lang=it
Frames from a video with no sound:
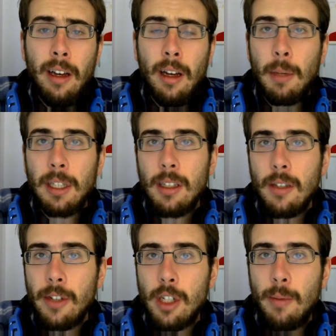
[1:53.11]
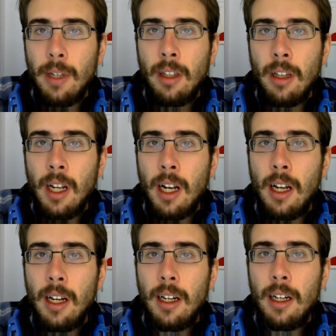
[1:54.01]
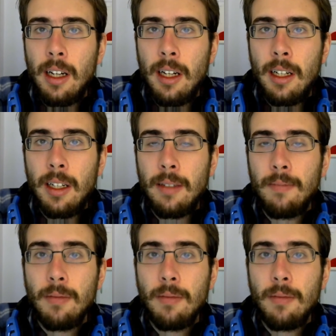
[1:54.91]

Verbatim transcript: abbastanza facilmente nel,